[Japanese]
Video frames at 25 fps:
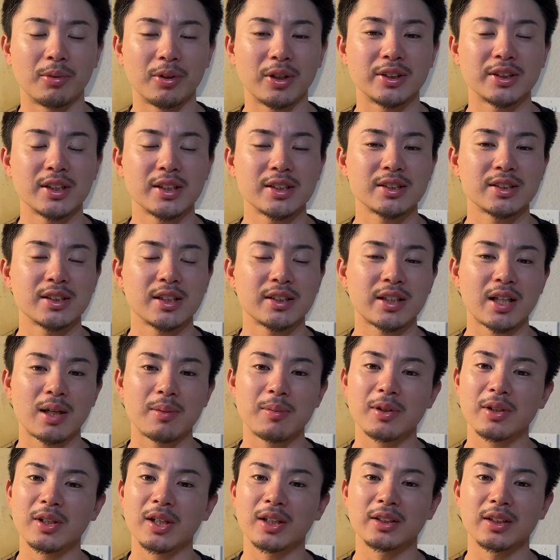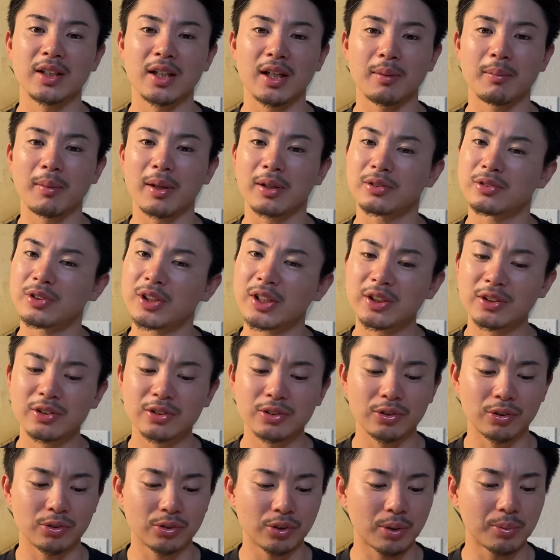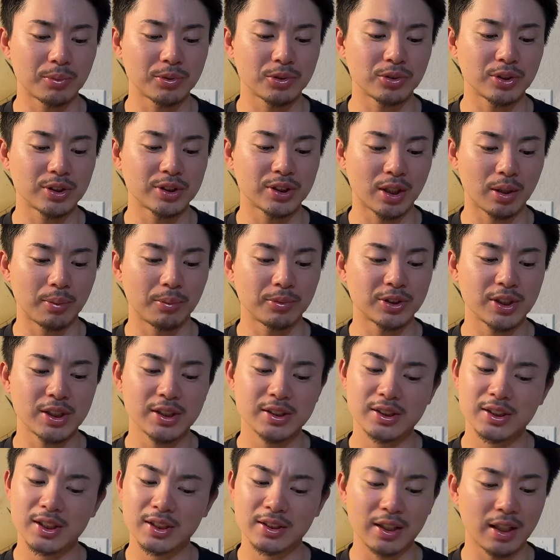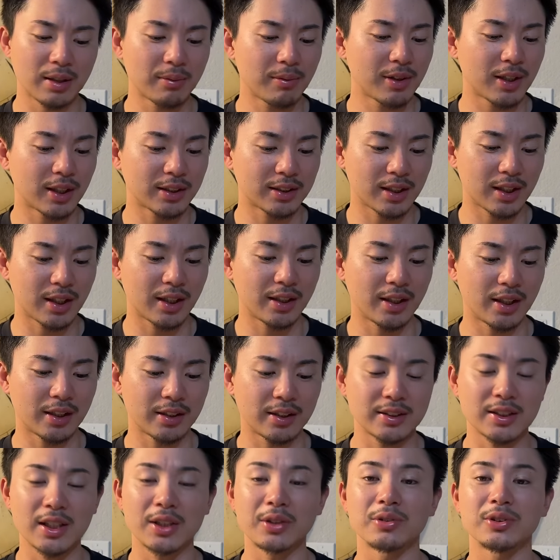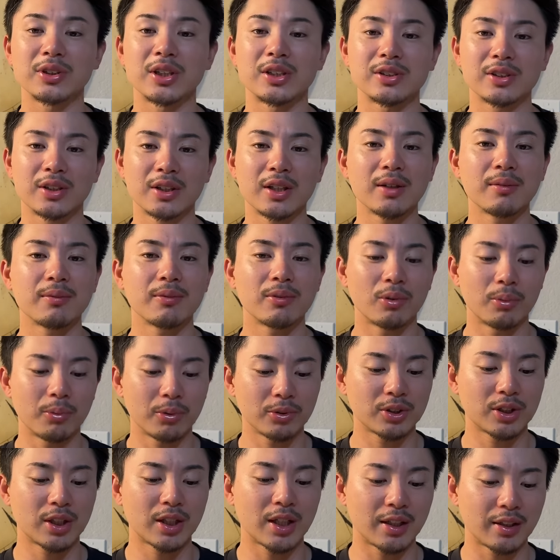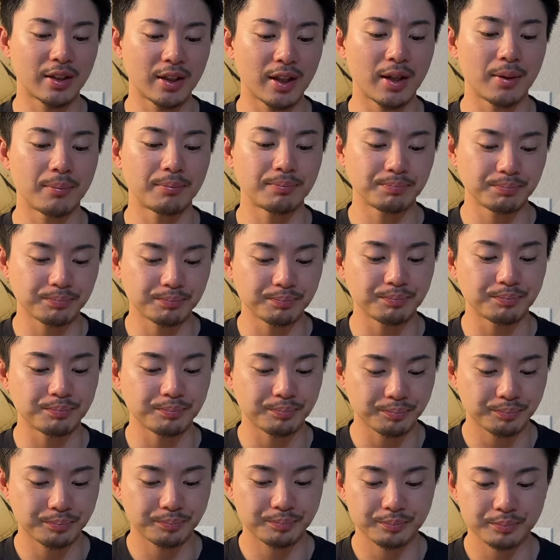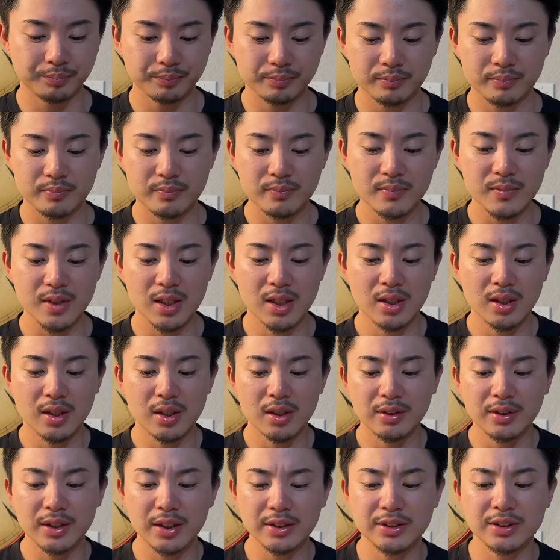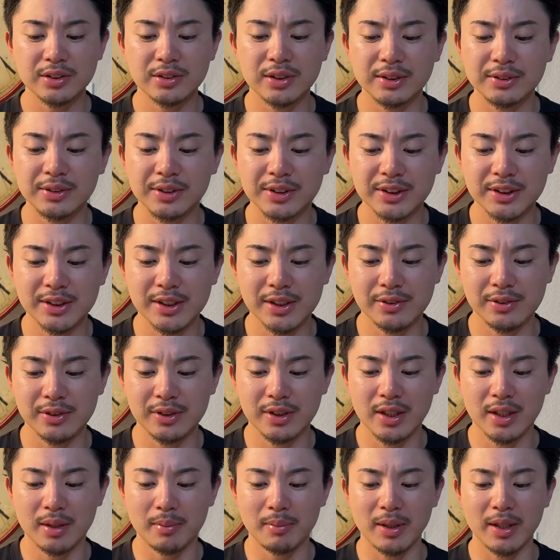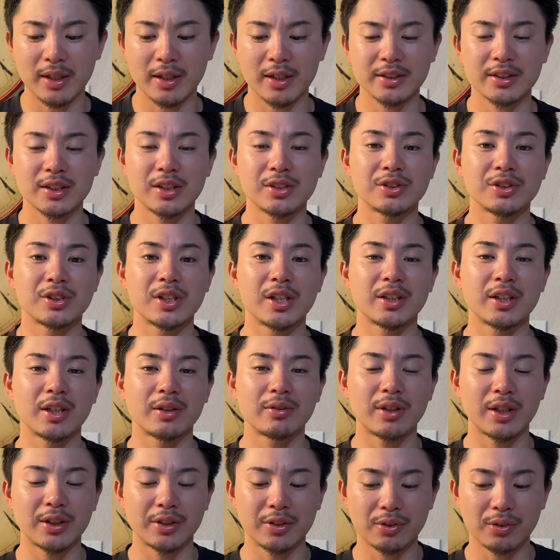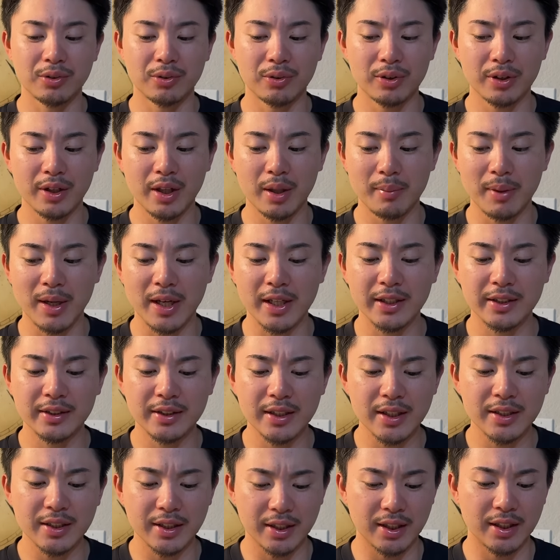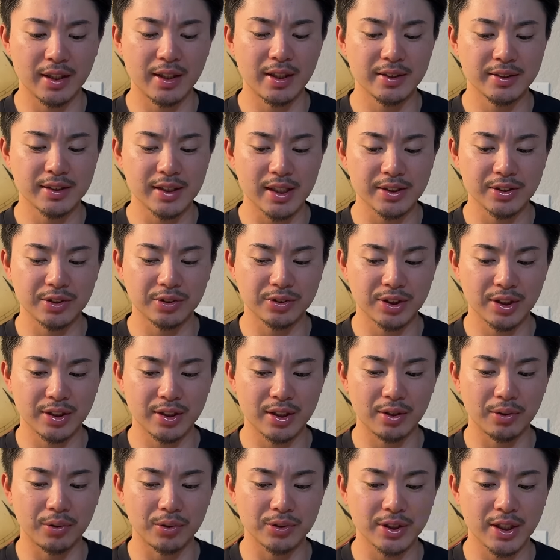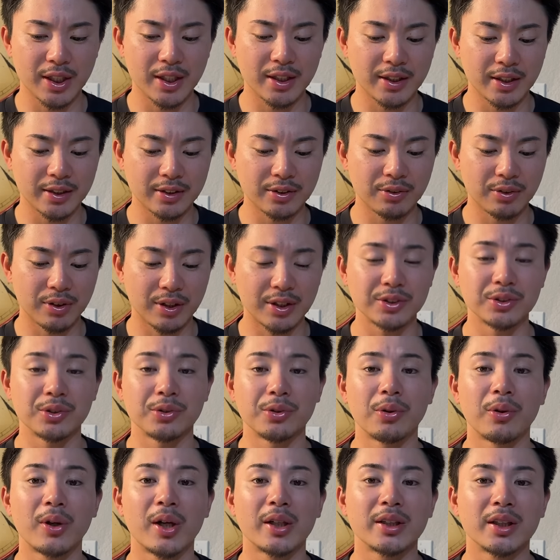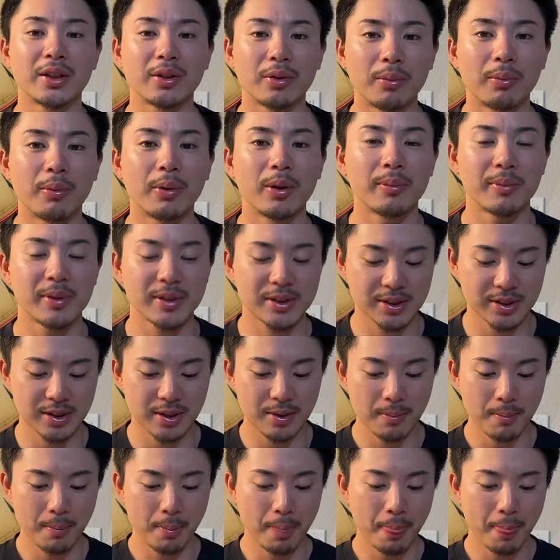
ね、全然タイミング合ってない。まあ、クイックの時もそうでしたけど全然タイミング合ってないなって佐藤選手がね、思ってたんで、うん。で、ツアーで1、2塁で前川選手センターフライというところで、まあ、1点に、えー、最初失点に抑えれたっていうのは非常に良かったと思います。